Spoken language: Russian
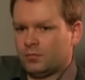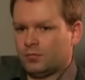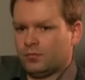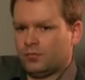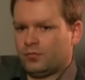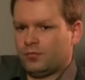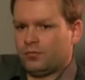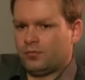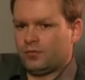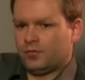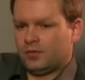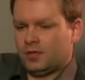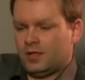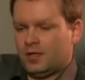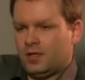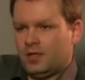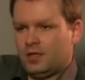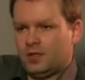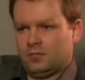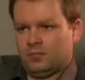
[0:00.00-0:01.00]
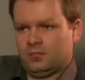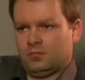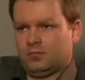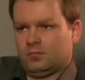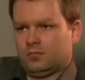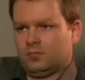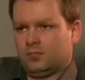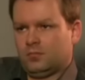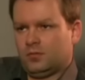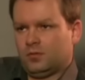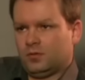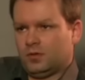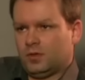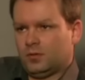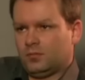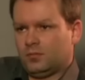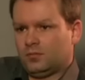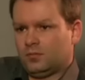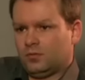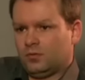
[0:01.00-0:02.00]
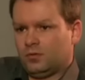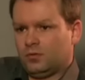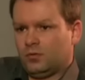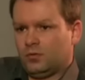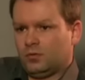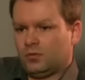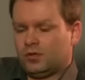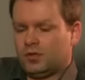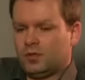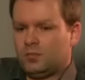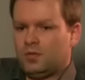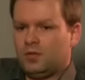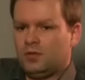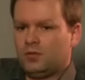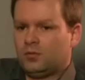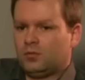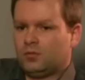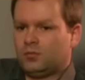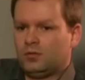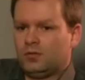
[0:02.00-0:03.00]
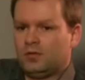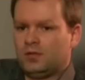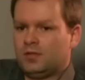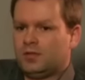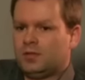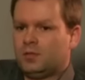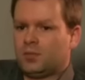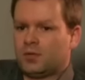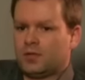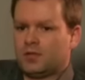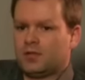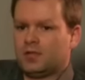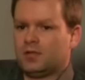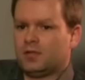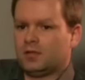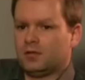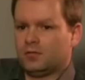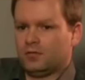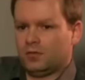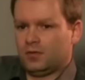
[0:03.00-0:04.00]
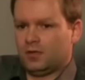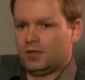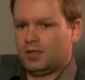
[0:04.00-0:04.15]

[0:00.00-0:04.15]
по в среднем там, от 7 до 10 процентов.